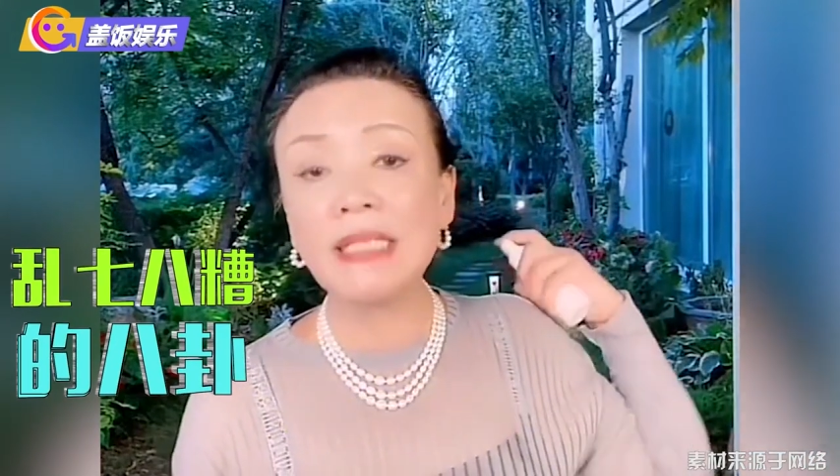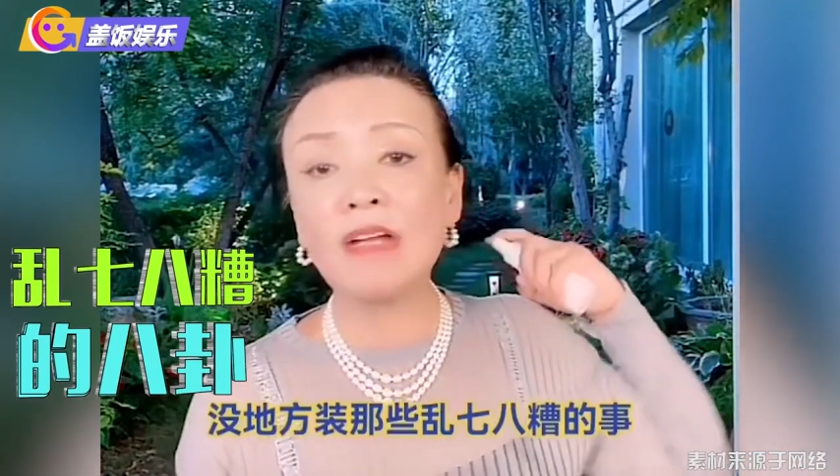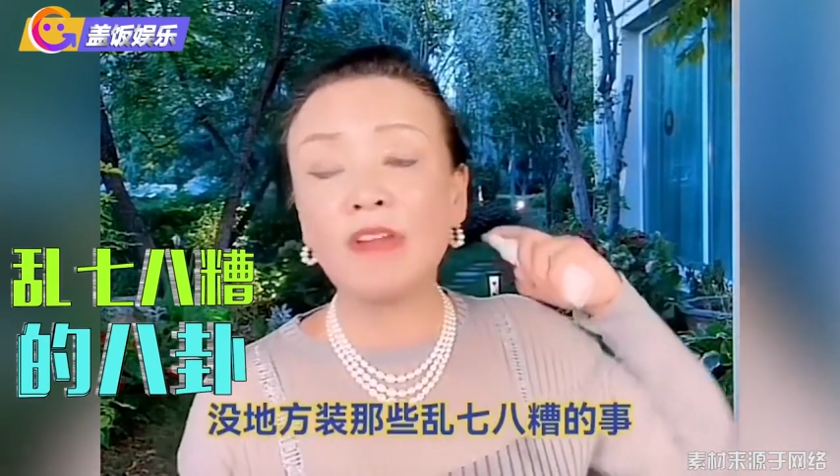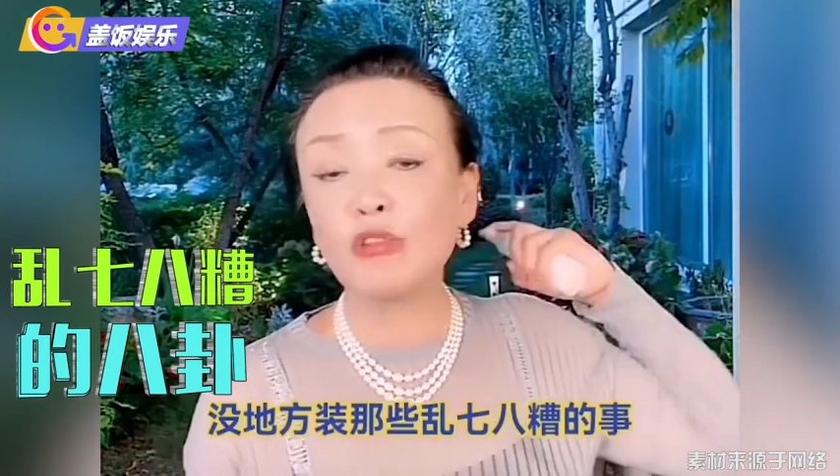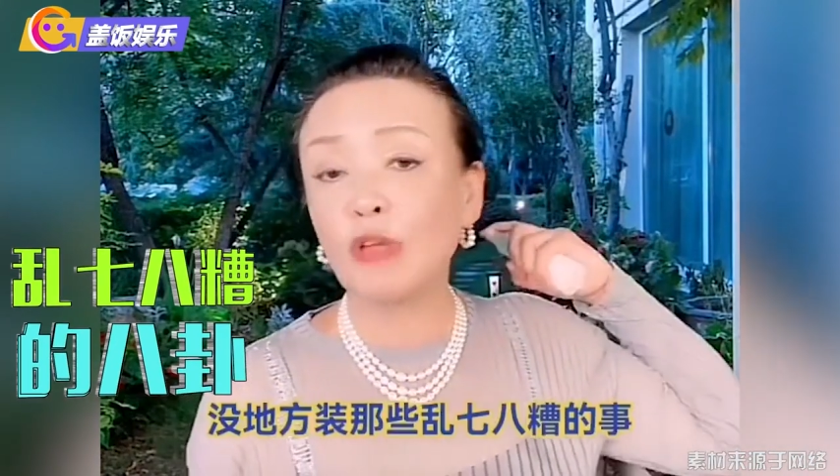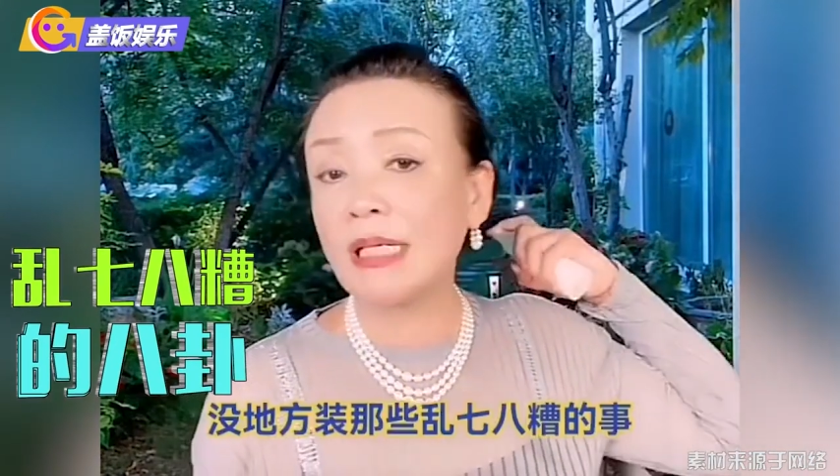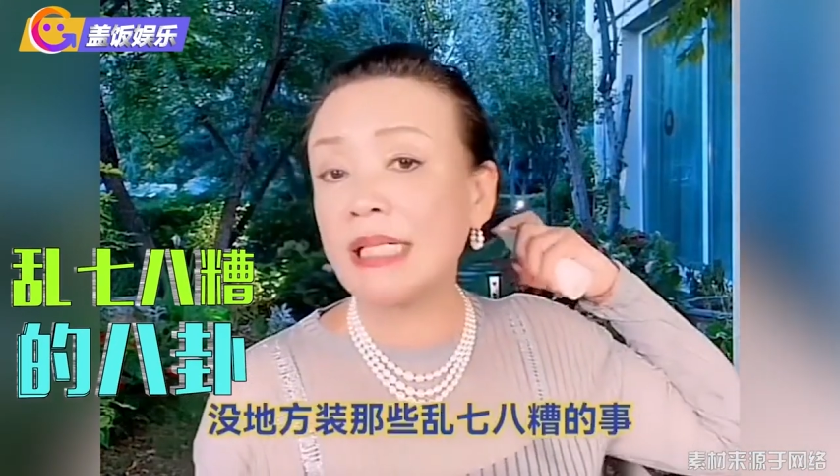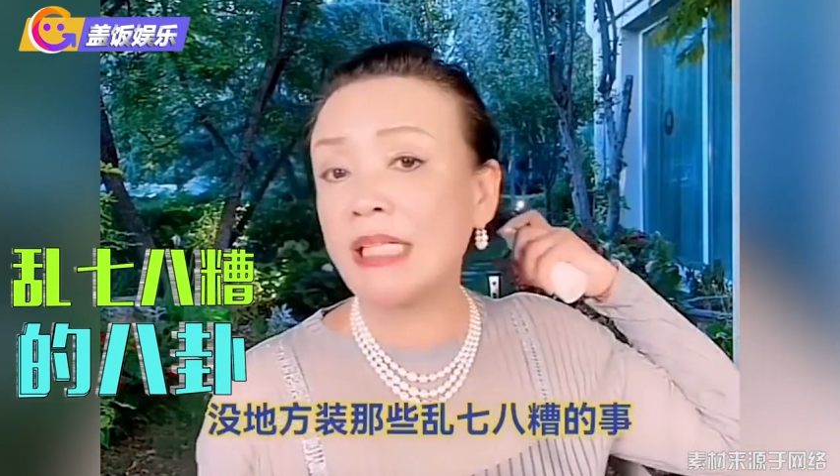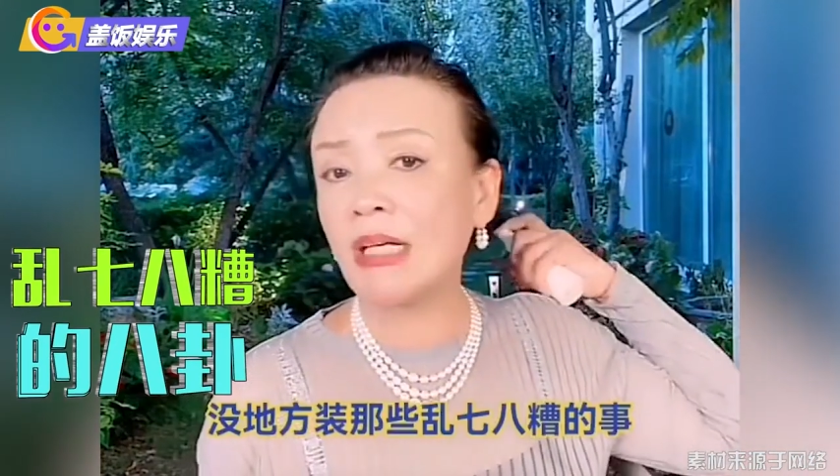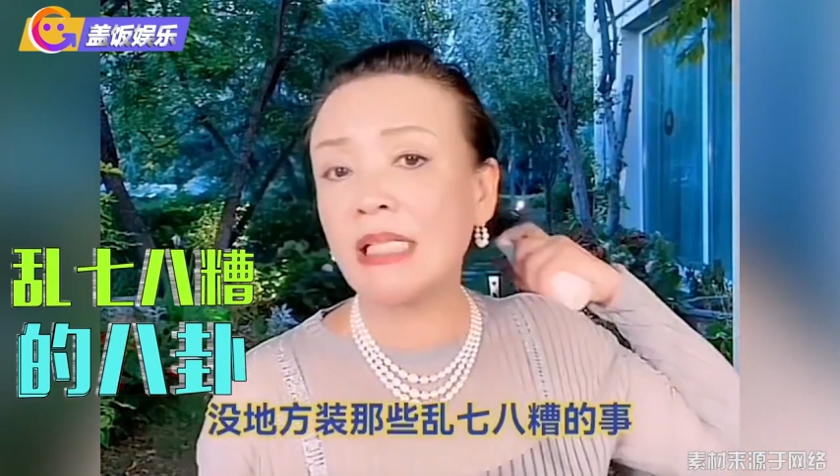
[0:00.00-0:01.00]
没地方
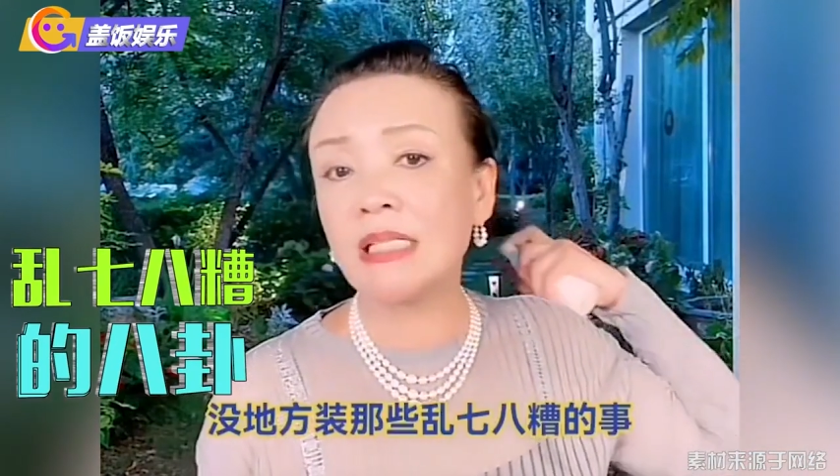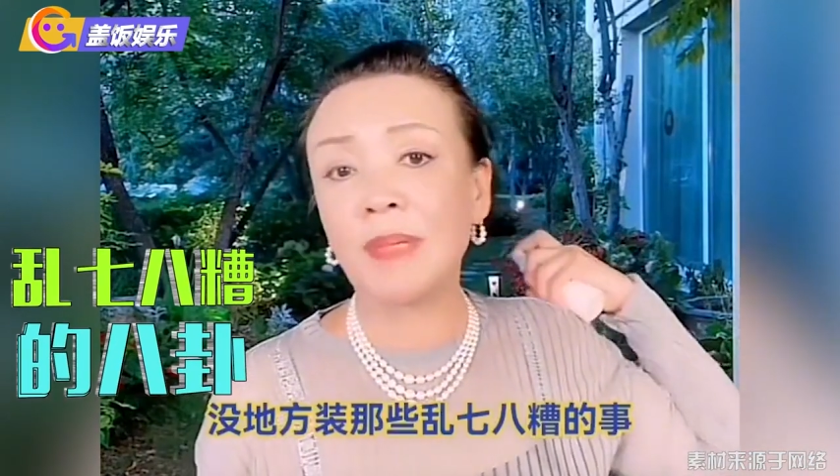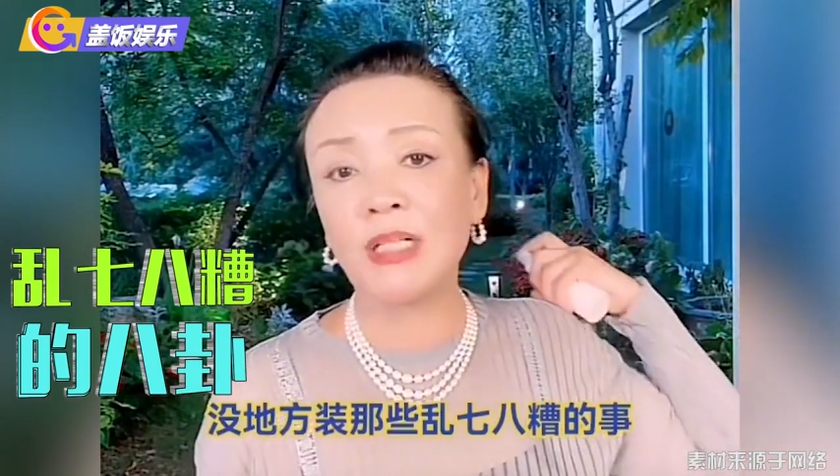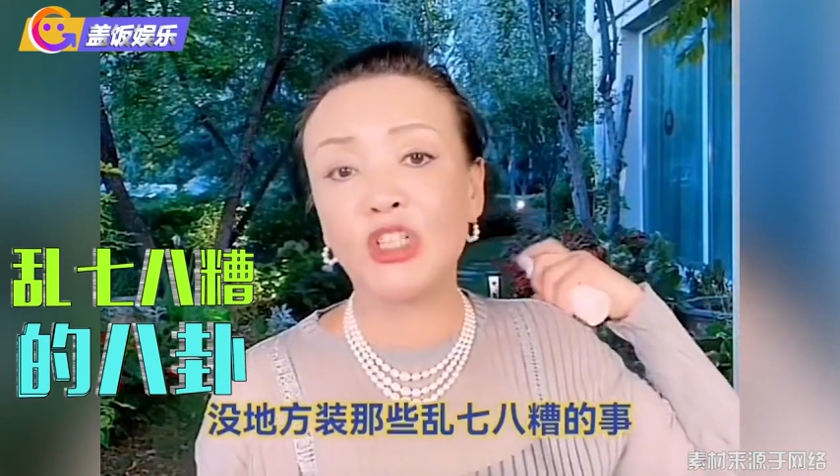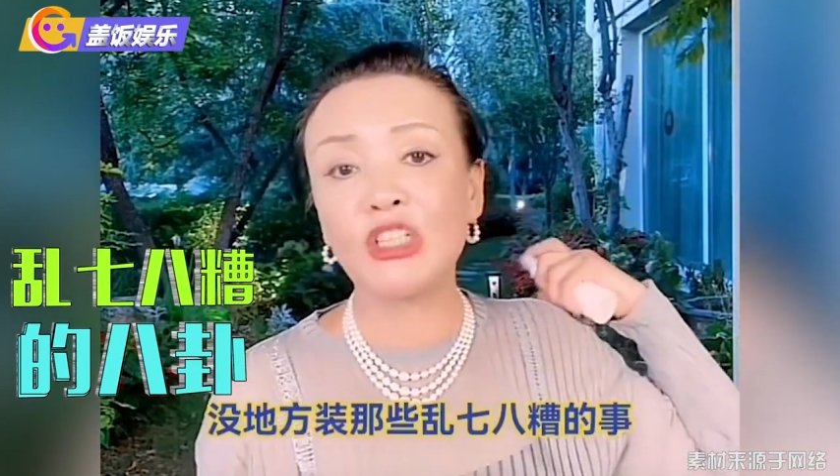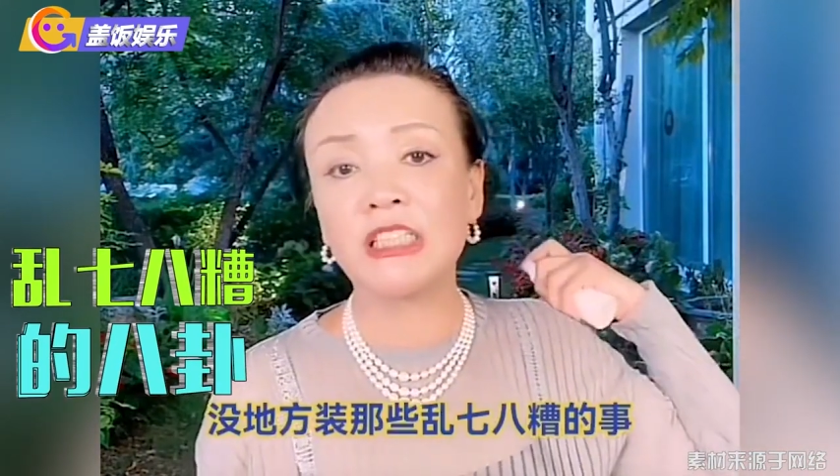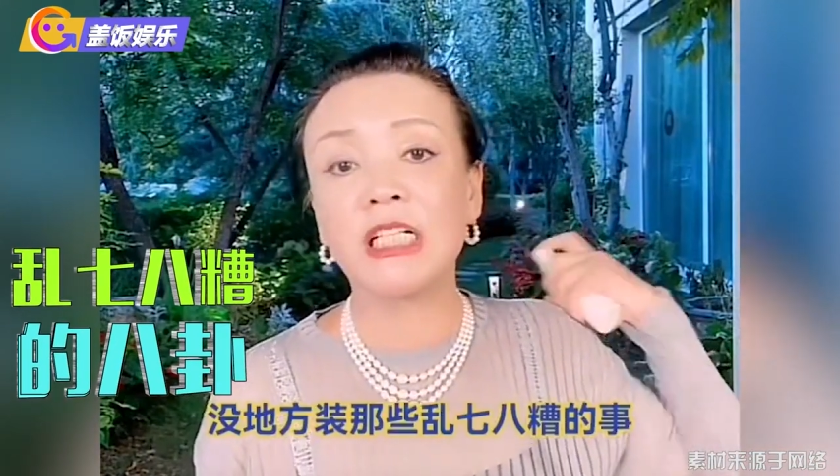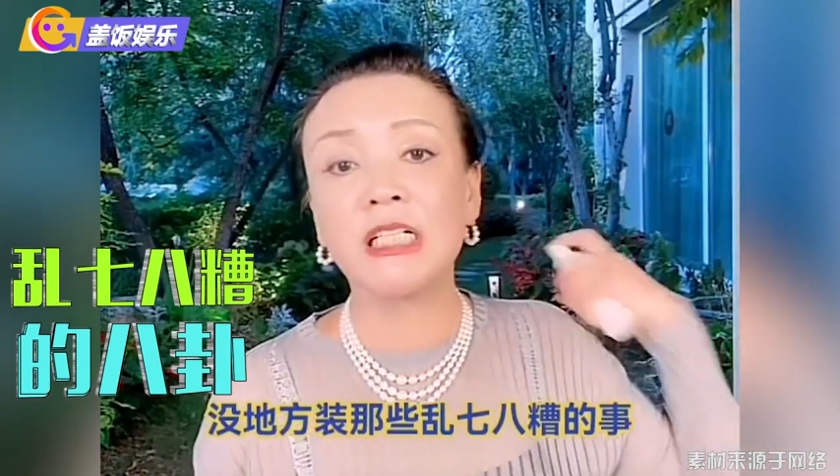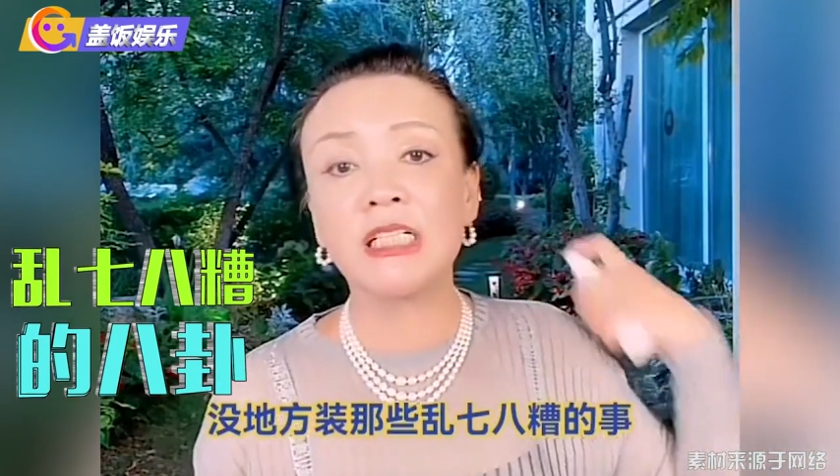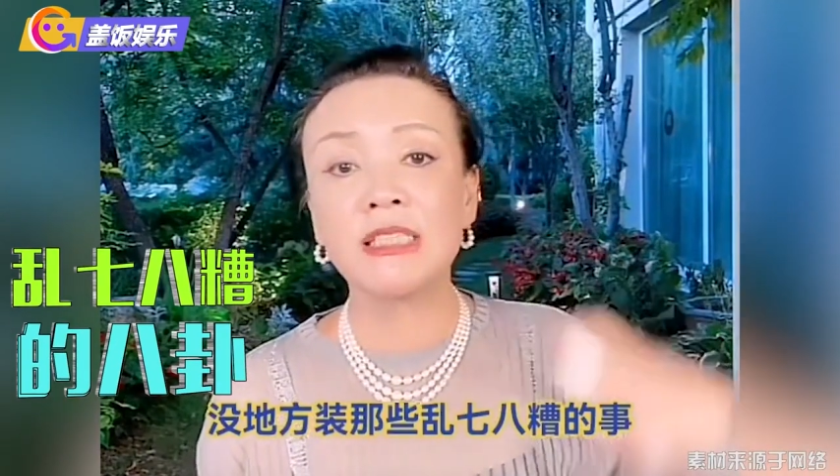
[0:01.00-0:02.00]
装那些乱七八
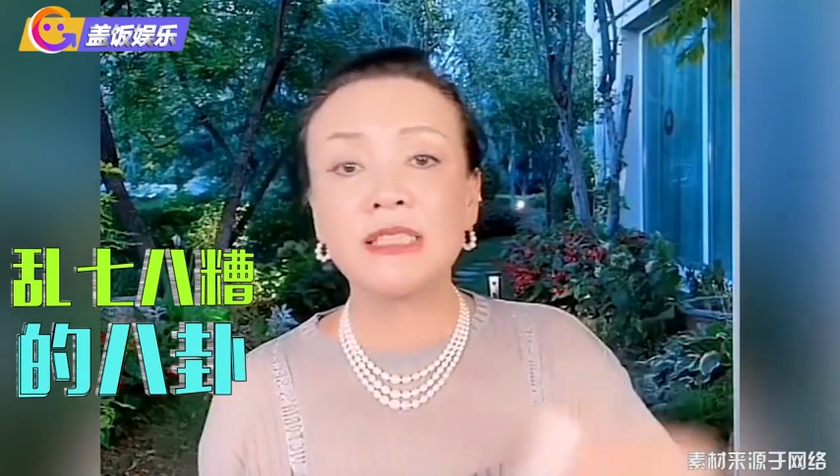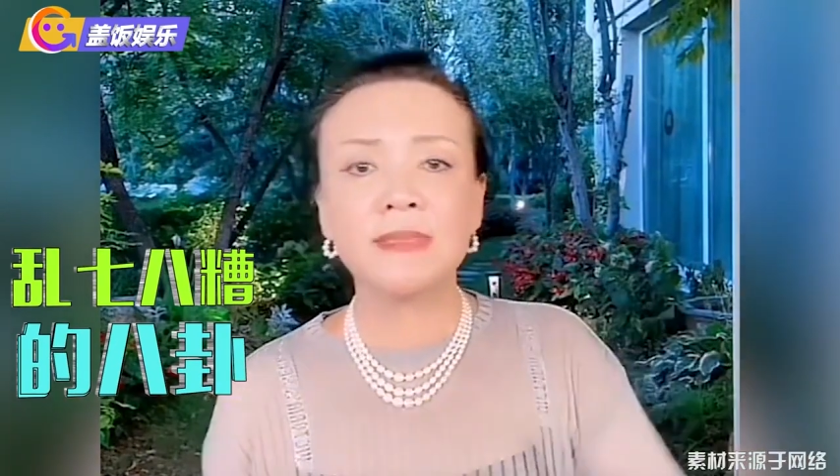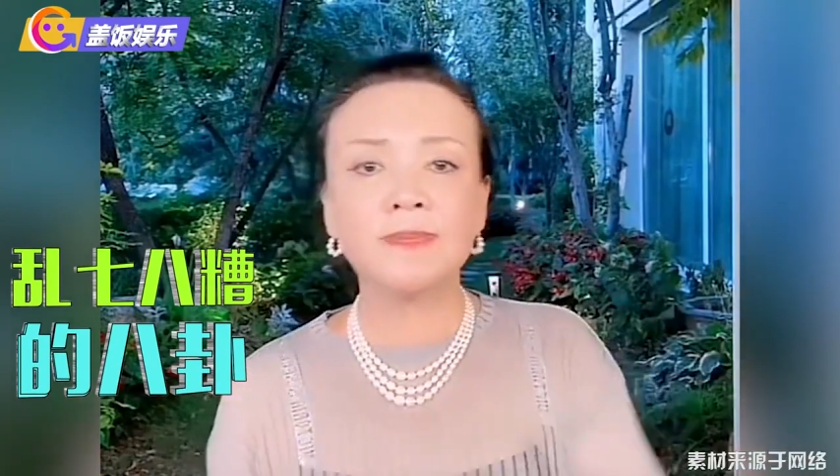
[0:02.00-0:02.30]
糟的事儿。